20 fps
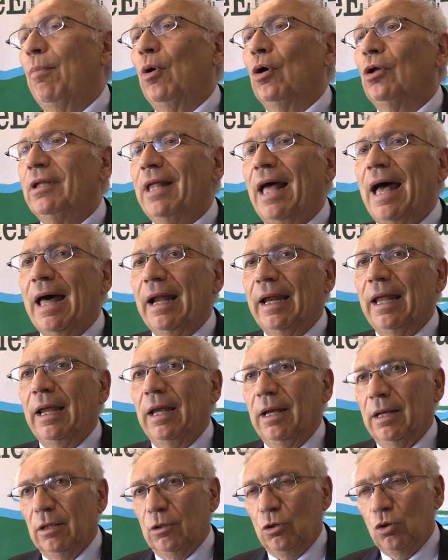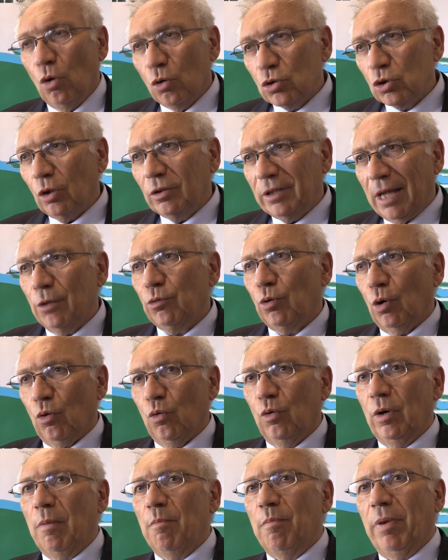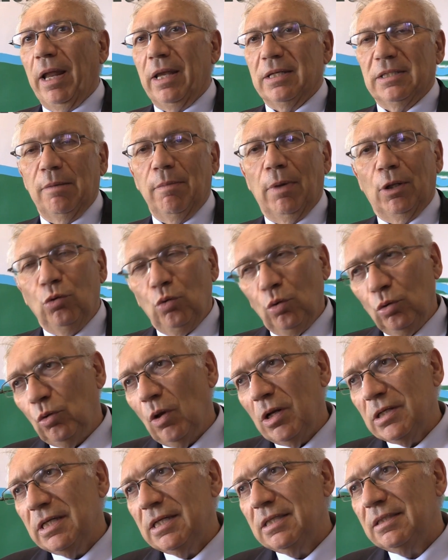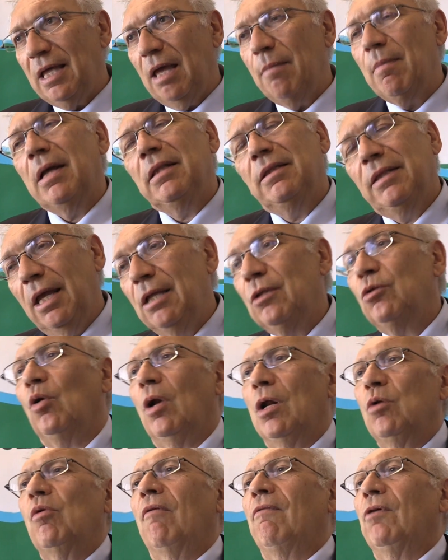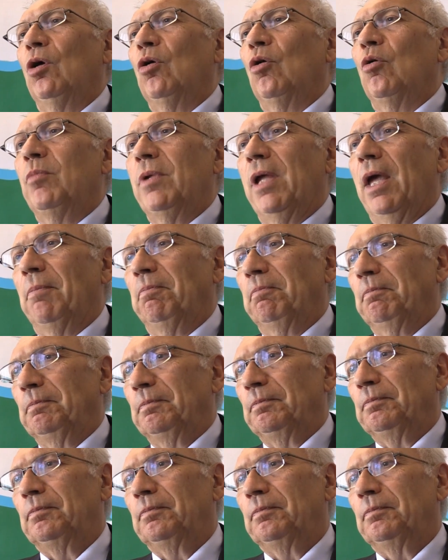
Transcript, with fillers: portare non soltanto alcune imprese, ma tutto il sistema dentro la nuova economia.